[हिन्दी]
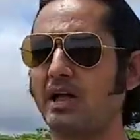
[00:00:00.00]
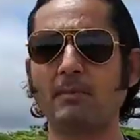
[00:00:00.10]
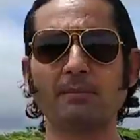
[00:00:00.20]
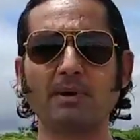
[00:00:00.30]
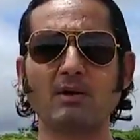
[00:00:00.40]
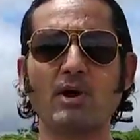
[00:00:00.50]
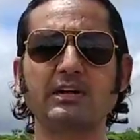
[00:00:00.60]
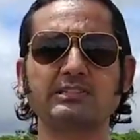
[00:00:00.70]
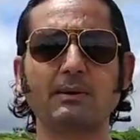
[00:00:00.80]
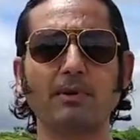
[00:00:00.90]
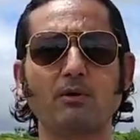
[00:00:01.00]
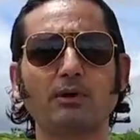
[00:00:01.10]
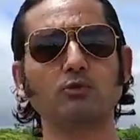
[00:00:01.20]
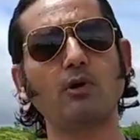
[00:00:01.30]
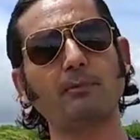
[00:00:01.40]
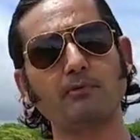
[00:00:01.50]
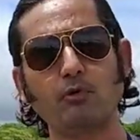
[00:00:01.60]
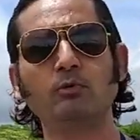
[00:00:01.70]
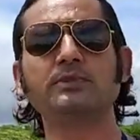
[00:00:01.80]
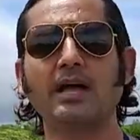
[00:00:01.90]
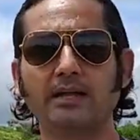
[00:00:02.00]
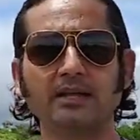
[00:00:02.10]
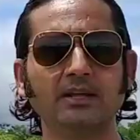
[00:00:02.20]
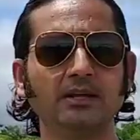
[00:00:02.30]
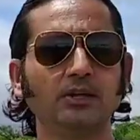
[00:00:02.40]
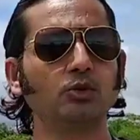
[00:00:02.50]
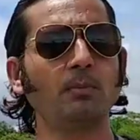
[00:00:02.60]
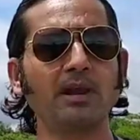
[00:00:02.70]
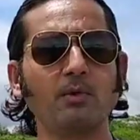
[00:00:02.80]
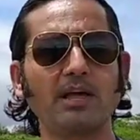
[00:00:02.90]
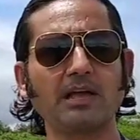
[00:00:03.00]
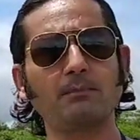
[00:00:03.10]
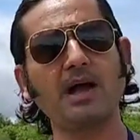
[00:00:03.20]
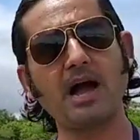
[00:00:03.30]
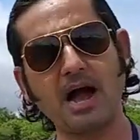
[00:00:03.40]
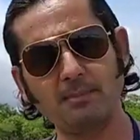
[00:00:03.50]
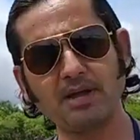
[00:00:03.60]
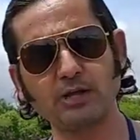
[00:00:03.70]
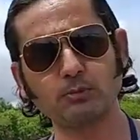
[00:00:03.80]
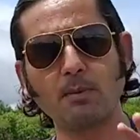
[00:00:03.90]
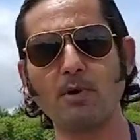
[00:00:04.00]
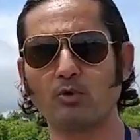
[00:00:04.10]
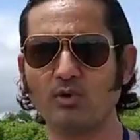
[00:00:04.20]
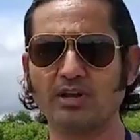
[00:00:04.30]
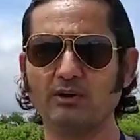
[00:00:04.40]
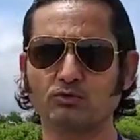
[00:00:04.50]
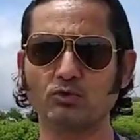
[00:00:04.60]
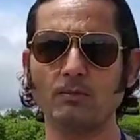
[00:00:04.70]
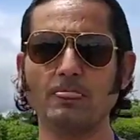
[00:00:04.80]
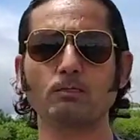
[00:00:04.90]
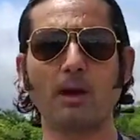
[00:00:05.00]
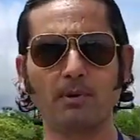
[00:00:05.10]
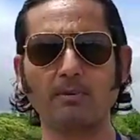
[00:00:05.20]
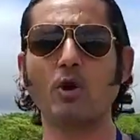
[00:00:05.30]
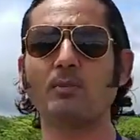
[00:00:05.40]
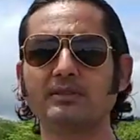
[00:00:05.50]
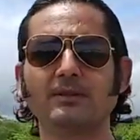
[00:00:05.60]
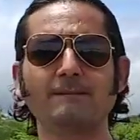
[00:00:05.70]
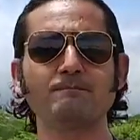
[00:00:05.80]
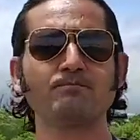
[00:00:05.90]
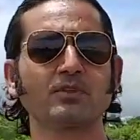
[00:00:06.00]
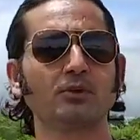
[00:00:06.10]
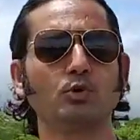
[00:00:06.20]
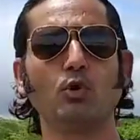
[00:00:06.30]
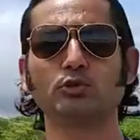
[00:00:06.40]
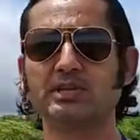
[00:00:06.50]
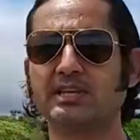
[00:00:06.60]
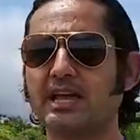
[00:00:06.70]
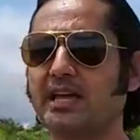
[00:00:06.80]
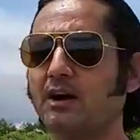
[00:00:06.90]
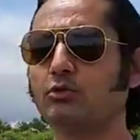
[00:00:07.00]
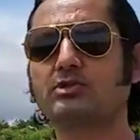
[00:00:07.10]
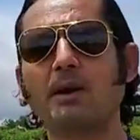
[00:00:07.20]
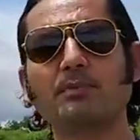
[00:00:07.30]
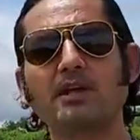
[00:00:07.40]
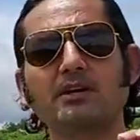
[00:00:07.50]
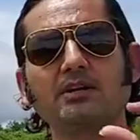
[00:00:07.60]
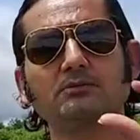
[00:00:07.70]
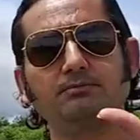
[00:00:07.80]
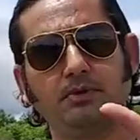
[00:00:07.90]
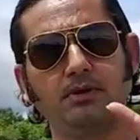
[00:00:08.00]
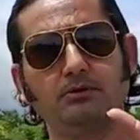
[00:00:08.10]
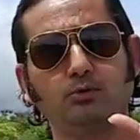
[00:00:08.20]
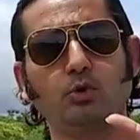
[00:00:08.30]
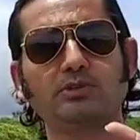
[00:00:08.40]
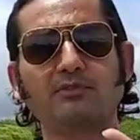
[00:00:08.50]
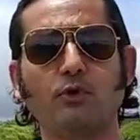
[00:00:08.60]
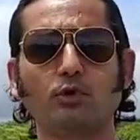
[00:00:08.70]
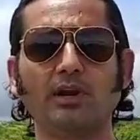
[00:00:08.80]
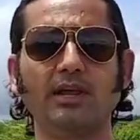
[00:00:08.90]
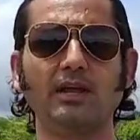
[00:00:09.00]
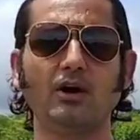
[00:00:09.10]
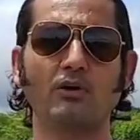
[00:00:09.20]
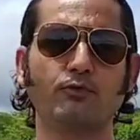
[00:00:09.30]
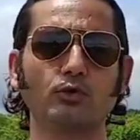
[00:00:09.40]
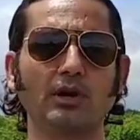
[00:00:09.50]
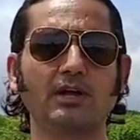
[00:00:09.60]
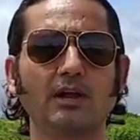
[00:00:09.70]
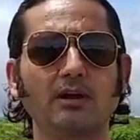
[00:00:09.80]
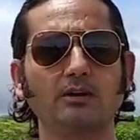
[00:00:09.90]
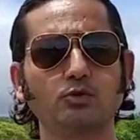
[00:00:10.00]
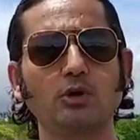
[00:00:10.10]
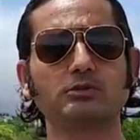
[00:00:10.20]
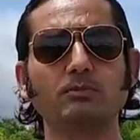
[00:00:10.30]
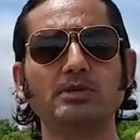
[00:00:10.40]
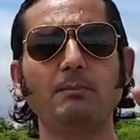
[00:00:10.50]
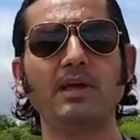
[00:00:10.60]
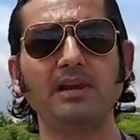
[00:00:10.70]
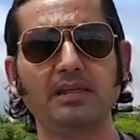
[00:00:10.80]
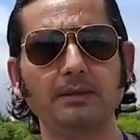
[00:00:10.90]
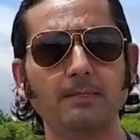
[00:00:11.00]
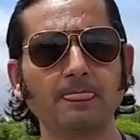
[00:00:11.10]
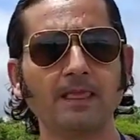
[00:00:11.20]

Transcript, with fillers: सामान पड़ा हुआ है कचरा पड़ा हुआ तो वहाँ पे वो घूमता है तो मैंने बोला कि अगर मैं आ भी गया तो मैं पकड़ूंगा नहीं उसको तो आप घबराओ मत तो उसने क्या किया उस साहब की एक दो चार फोटो ली और फोटो लेकर जो है उसने मुझे मेल की